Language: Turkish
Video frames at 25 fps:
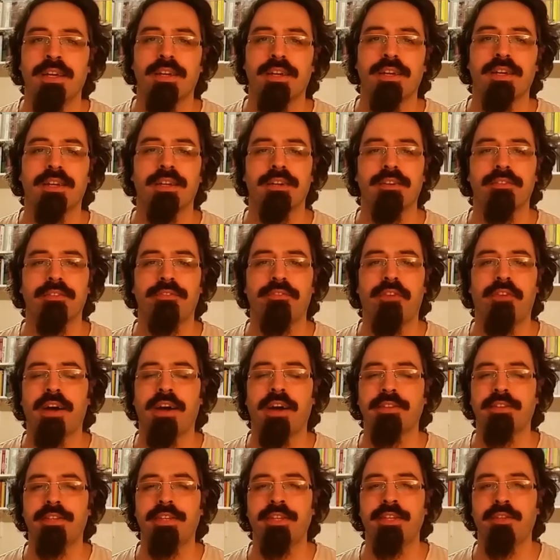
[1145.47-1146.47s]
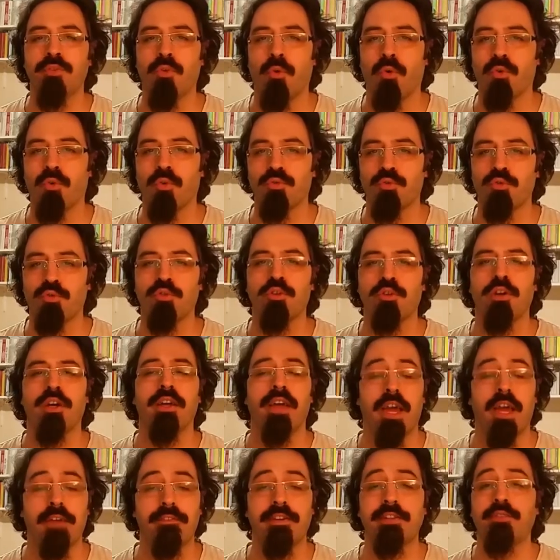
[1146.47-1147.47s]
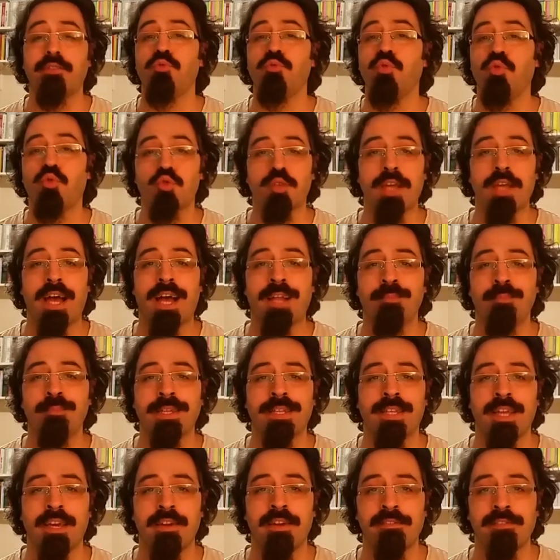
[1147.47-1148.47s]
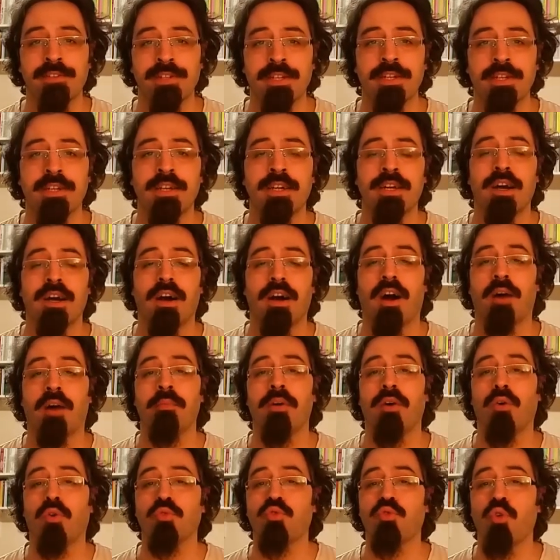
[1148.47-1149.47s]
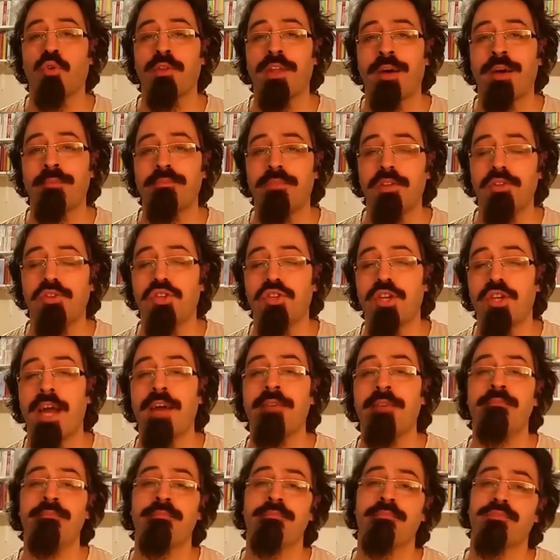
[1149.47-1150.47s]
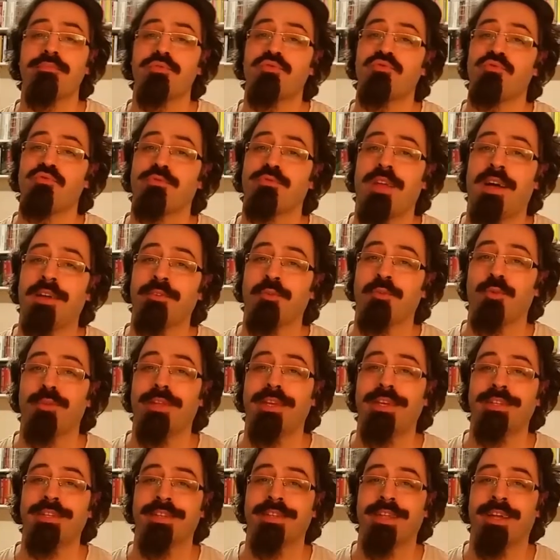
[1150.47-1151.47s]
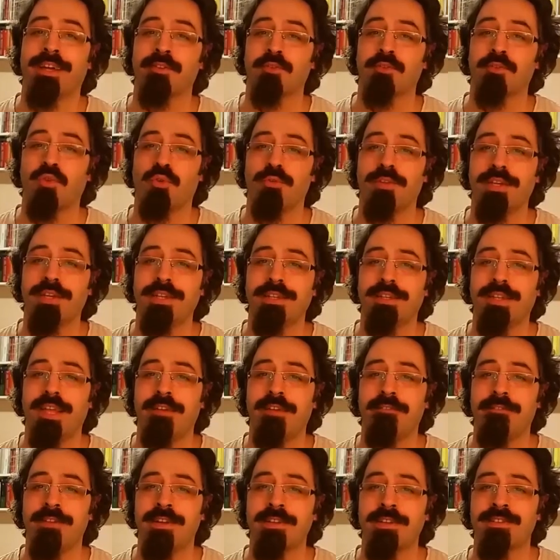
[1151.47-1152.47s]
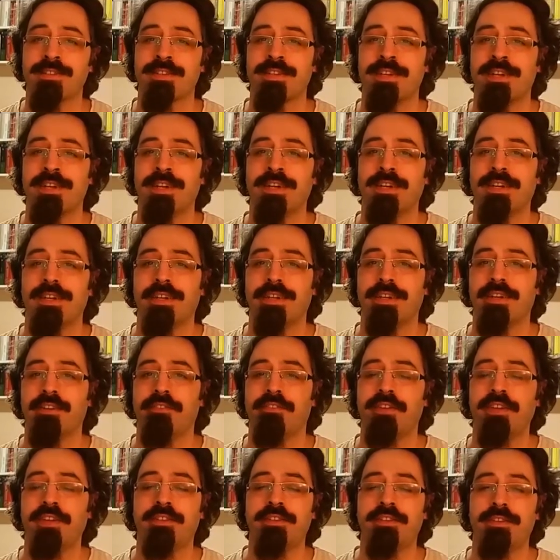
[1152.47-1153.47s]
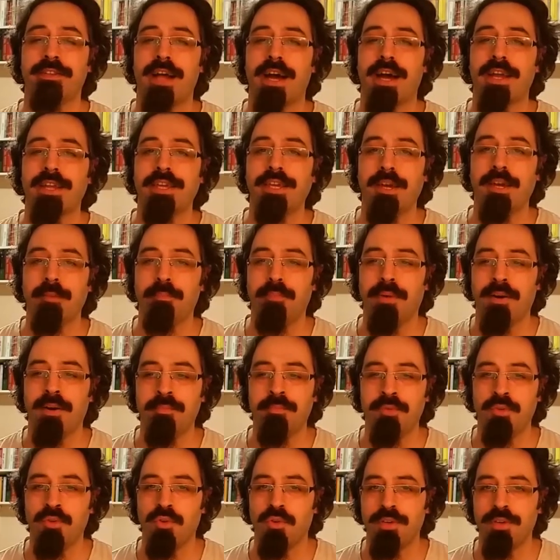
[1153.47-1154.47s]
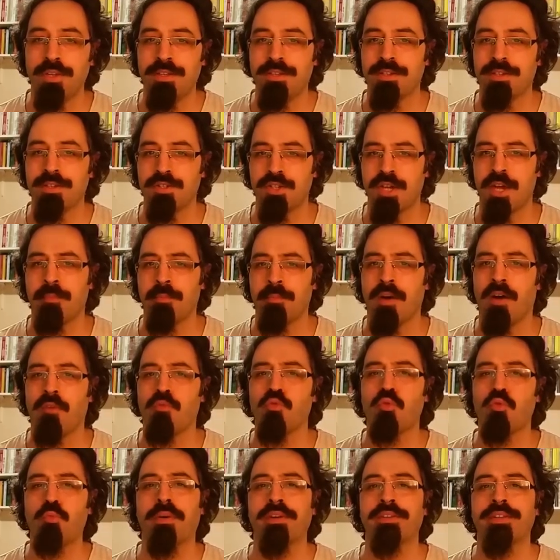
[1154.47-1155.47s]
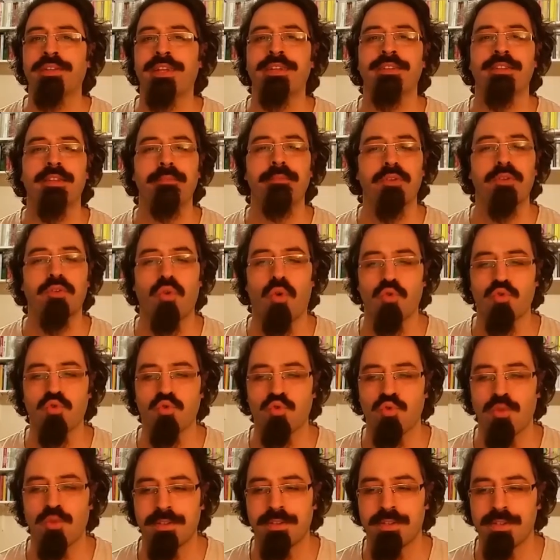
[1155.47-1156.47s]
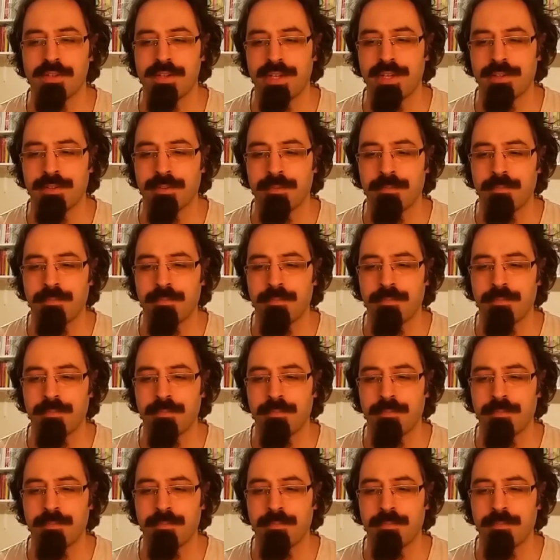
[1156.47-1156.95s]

E, Fatih'in oğlu evet yükselme devri ama o dönemde Cem Sultan olayından dolayı devlet e, fetihler yapamıyor idi. Cem Avrupa'nın elinde bir kozdu hatırlayın.